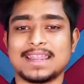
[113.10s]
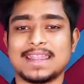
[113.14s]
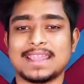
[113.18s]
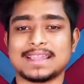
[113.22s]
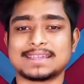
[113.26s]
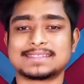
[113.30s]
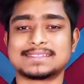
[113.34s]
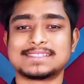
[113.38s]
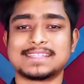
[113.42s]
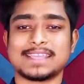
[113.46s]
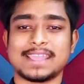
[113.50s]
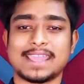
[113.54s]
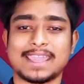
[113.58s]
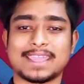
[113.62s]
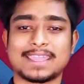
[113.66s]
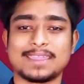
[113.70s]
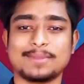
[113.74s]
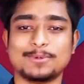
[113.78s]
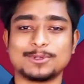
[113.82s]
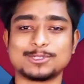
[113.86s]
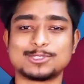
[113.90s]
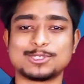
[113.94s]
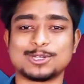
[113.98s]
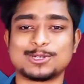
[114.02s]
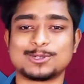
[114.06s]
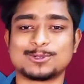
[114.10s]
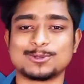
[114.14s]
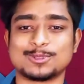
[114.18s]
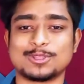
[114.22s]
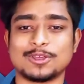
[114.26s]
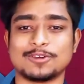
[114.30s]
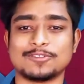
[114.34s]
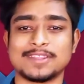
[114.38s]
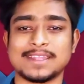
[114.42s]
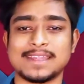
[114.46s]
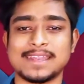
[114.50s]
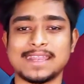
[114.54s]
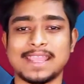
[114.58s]
নেক্সট একই বছর টু
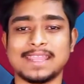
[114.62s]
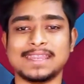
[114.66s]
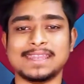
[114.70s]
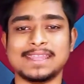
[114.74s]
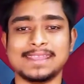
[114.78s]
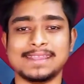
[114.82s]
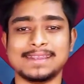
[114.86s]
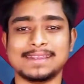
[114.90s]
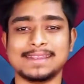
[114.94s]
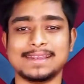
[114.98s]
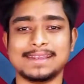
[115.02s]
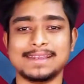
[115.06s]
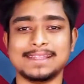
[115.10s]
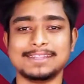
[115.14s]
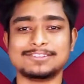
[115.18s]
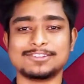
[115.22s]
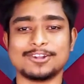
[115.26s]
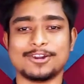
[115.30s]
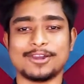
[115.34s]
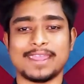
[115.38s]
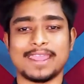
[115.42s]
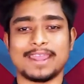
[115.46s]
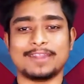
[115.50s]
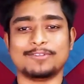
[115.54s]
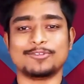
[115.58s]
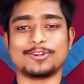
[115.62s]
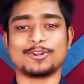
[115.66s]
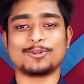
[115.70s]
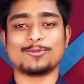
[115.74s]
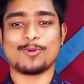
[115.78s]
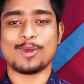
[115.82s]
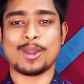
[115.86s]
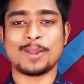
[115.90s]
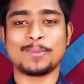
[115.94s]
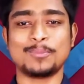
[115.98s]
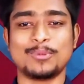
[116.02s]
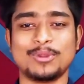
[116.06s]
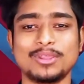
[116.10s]
থাউজেন্ড রিলিজ হয়
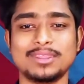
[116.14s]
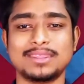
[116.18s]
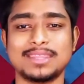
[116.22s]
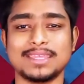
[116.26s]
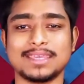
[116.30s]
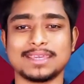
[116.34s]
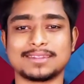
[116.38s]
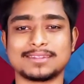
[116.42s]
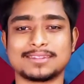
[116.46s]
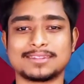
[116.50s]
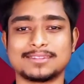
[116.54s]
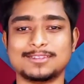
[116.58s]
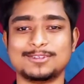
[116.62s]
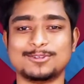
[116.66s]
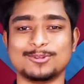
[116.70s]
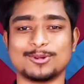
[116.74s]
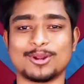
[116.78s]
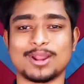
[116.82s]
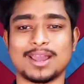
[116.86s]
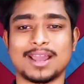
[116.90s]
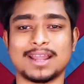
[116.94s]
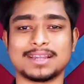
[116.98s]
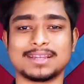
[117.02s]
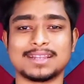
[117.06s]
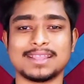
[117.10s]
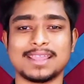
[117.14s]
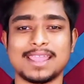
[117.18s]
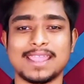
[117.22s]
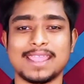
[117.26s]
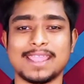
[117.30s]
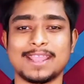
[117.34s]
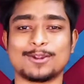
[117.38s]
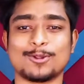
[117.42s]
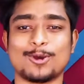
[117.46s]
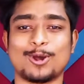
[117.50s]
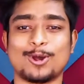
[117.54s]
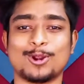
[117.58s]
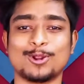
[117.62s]
অ্যান্ড্রয়েড ওয়ান পয়েন্ট সিক্স ডোনাট
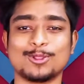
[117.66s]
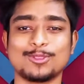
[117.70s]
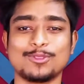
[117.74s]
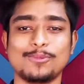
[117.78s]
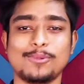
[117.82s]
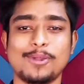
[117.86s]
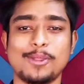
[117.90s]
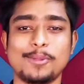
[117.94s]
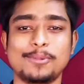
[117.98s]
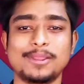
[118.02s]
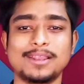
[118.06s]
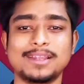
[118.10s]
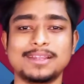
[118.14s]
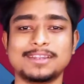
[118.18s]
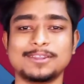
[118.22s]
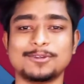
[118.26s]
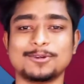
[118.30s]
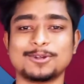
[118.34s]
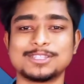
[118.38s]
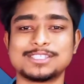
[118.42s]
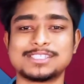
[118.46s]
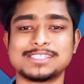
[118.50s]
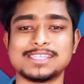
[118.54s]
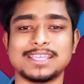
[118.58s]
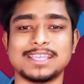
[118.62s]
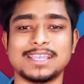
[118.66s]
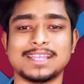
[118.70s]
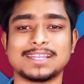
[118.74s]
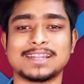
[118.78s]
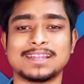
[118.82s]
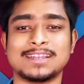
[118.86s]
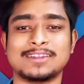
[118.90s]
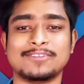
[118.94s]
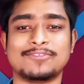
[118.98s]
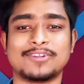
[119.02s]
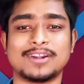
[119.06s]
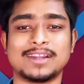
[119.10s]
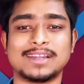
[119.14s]
এর অন্যতম অ্যাবিলিটি হচ্ছে
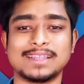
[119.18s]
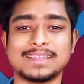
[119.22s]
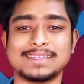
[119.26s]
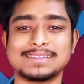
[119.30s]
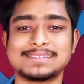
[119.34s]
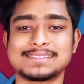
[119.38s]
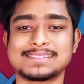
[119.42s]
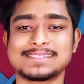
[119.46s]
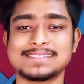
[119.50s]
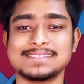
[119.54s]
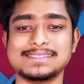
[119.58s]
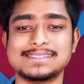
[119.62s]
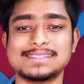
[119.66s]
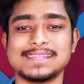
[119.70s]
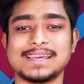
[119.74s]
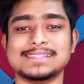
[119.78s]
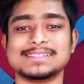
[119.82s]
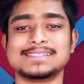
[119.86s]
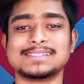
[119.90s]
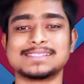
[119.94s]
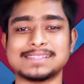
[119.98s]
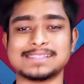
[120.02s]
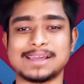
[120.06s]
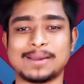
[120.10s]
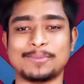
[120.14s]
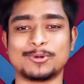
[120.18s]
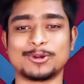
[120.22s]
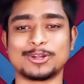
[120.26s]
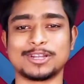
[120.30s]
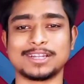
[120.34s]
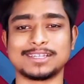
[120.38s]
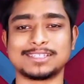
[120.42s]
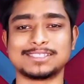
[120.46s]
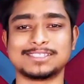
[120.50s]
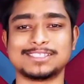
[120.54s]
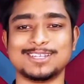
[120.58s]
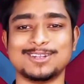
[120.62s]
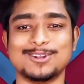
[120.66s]
এটা ডিফারেন্ট স্ক্রিন সাইজ
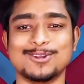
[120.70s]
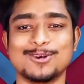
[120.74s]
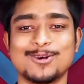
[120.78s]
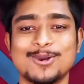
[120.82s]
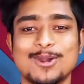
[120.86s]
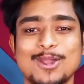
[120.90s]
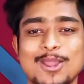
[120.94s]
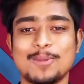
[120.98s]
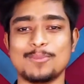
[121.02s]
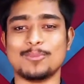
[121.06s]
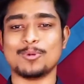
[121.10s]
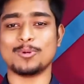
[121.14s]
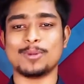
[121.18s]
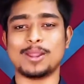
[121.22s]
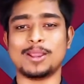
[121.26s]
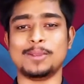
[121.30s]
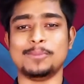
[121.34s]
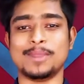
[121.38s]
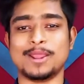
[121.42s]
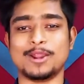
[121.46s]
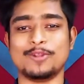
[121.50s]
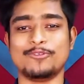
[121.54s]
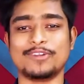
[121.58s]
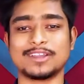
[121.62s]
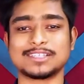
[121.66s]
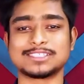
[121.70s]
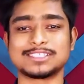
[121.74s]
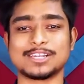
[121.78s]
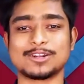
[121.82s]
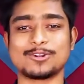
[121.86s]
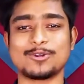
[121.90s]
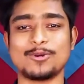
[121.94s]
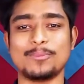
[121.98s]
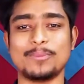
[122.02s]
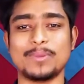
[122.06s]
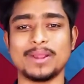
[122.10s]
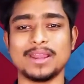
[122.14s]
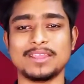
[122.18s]
সাপোর্টেড ছিল মোবাইল
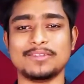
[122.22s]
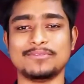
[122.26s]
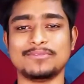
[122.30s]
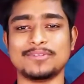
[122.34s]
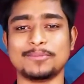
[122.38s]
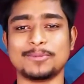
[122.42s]
ম্যানুফ্যাকচার কোম্পানি